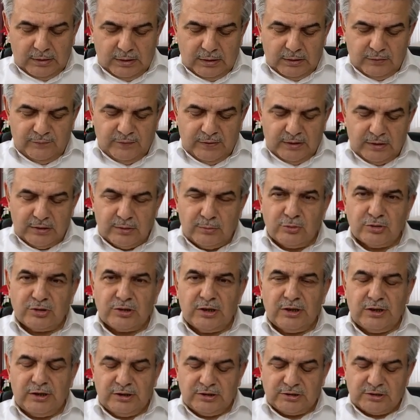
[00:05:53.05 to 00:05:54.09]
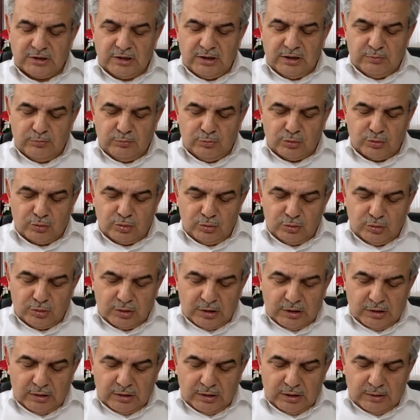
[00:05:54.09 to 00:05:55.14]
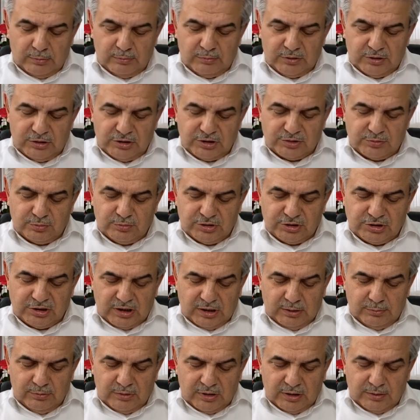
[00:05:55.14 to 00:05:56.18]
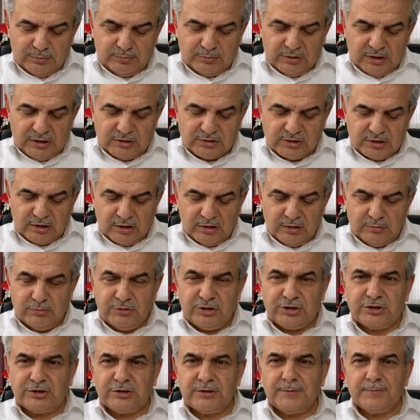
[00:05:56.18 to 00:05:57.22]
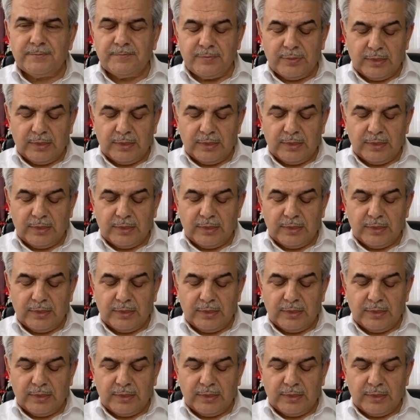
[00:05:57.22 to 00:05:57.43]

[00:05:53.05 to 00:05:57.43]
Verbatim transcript: Efendimiz Aleyhisselam bu kuyudan hem içmiş hem abdest almış